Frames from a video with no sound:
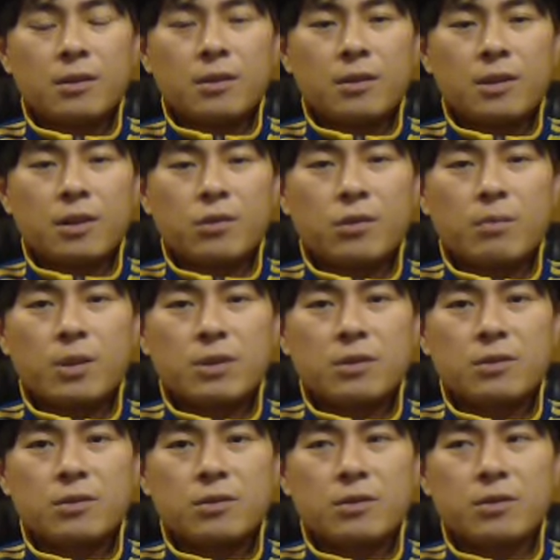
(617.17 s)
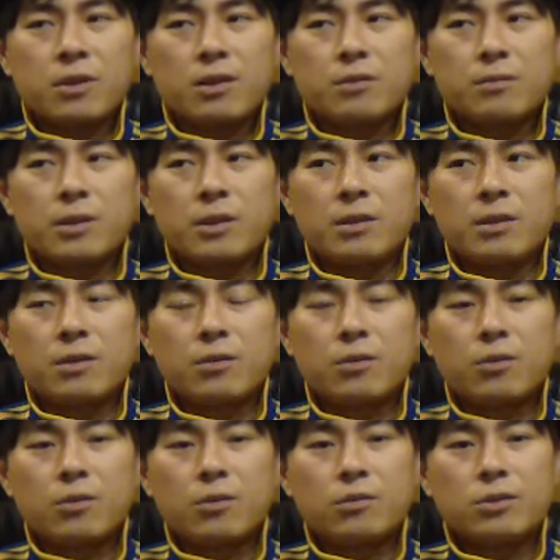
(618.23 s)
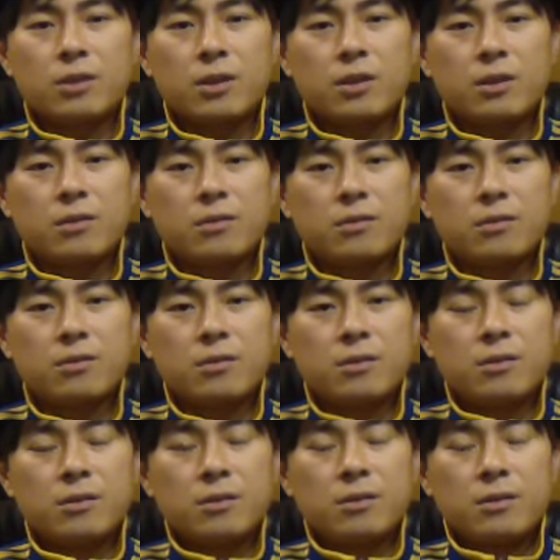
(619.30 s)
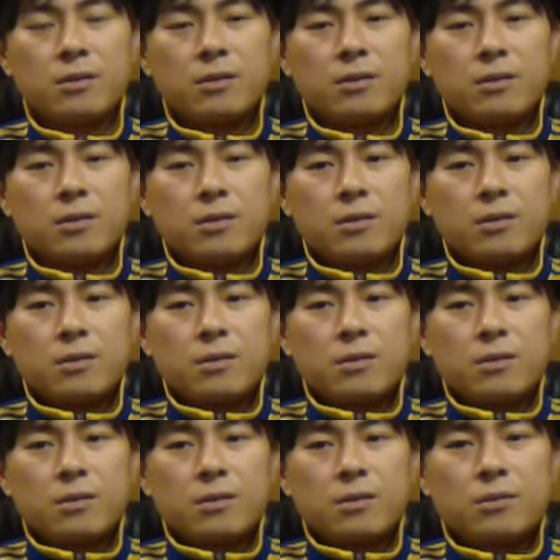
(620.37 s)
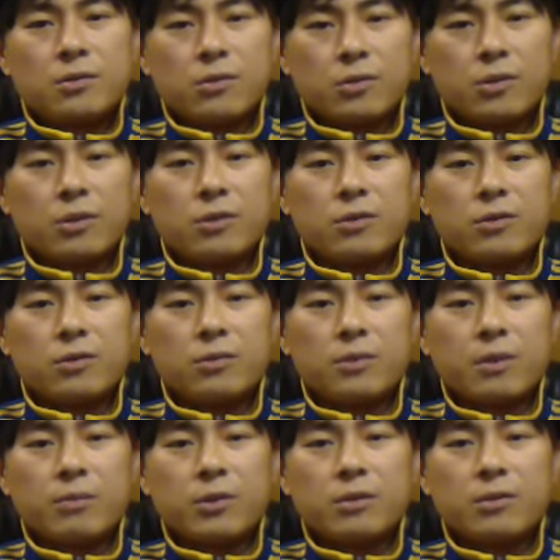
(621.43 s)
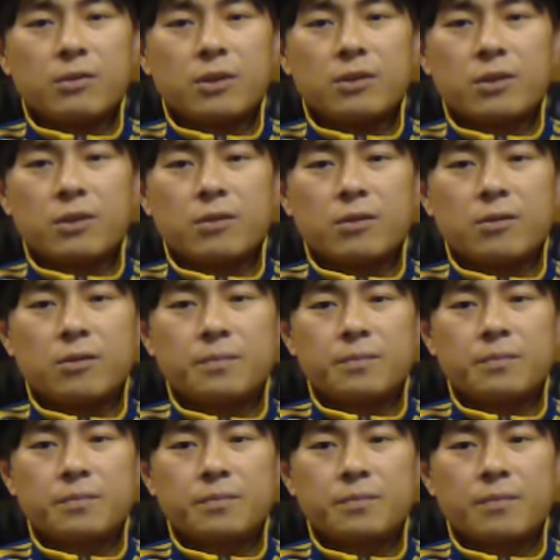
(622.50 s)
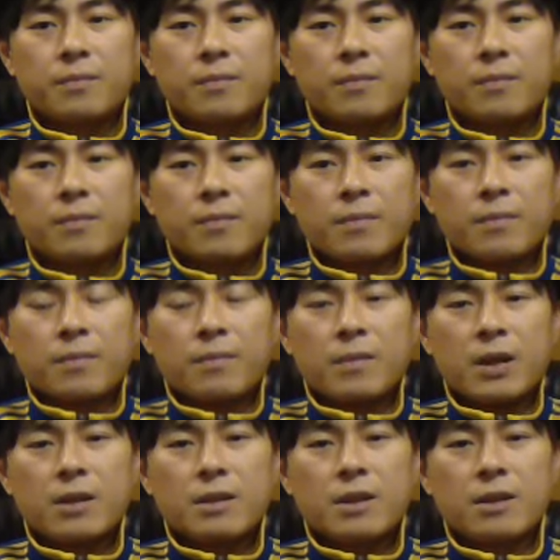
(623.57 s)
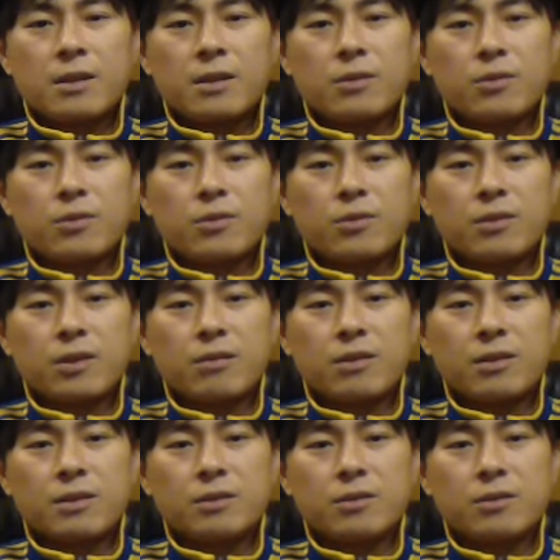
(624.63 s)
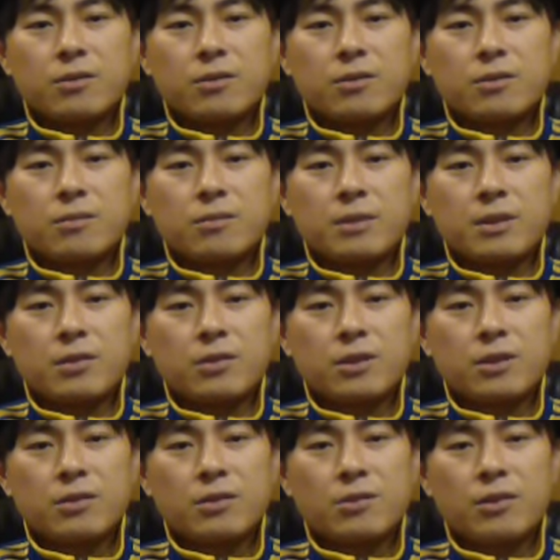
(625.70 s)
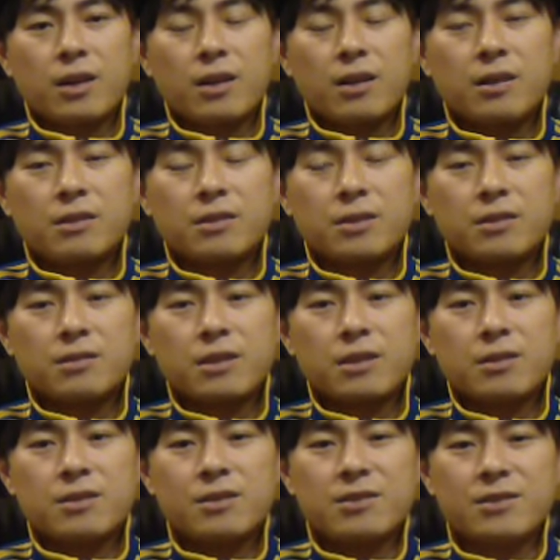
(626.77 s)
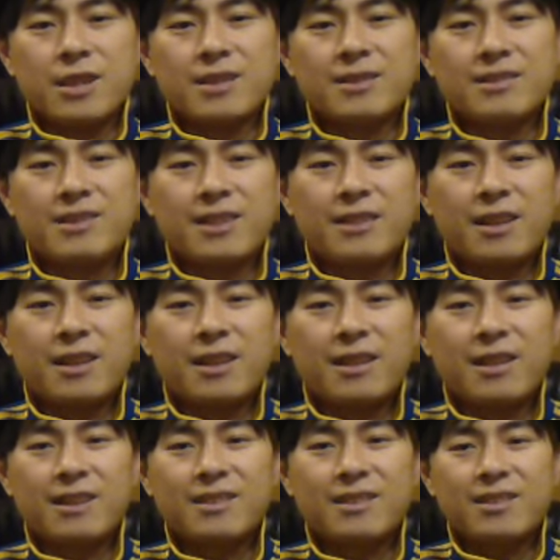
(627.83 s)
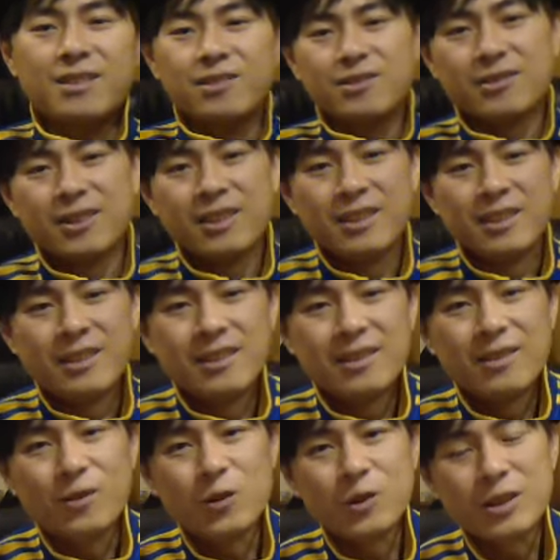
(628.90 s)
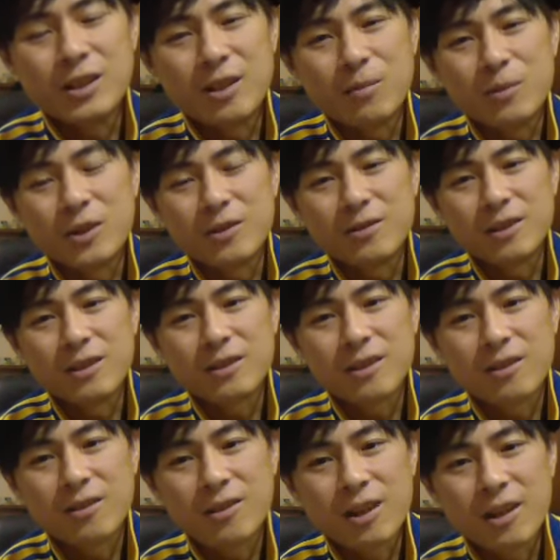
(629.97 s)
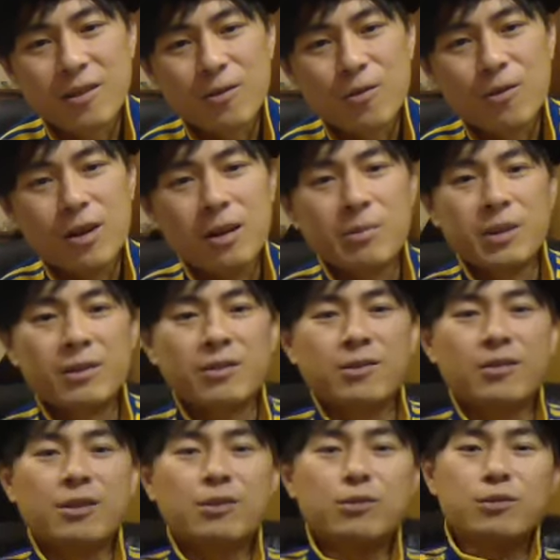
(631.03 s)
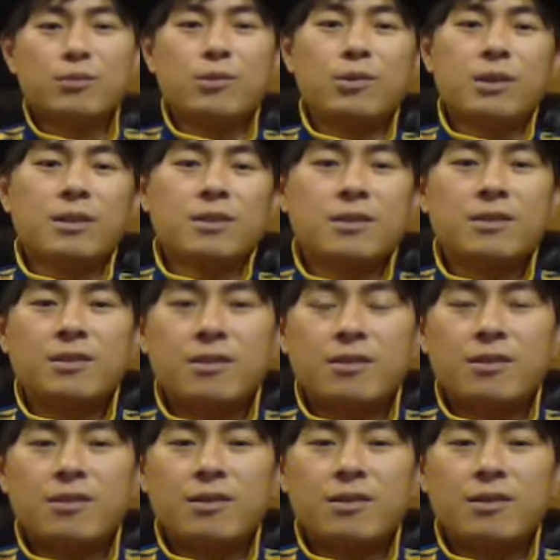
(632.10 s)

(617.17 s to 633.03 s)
直木マンションっていう100万人の登録者がいるすごい YouTuber もいるんですけどマイナーなところではそのいろんな人と喧嘩してる感じの天才展開っていうおじさんもいるんですけど月光仮面のような風貌なんですけど